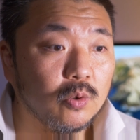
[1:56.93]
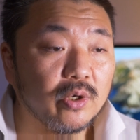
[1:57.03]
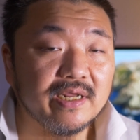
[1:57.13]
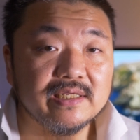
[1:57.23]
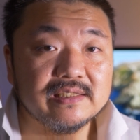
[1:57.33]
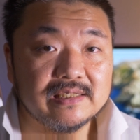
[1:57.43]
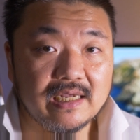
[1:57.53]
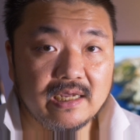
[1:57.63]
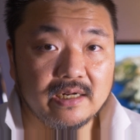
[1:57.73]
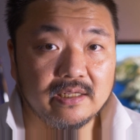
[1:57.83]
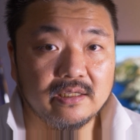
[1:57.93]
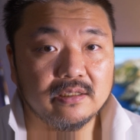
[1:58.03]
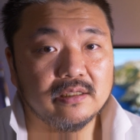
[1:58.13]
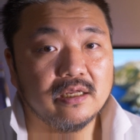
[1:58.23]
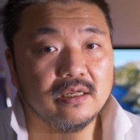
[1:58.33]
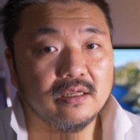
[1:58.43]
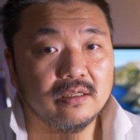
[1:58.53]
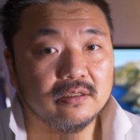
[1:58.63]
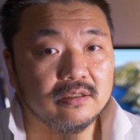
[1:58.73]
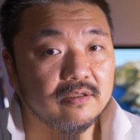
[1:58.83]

organizzare la,